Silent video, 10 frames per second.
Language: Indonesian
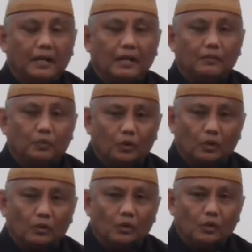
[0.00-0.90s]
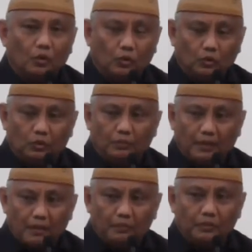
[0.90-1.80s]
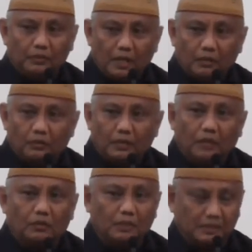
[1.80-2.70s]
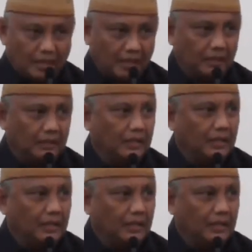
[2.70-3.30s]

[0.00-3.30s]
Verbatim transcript: terendah sebesar 3.150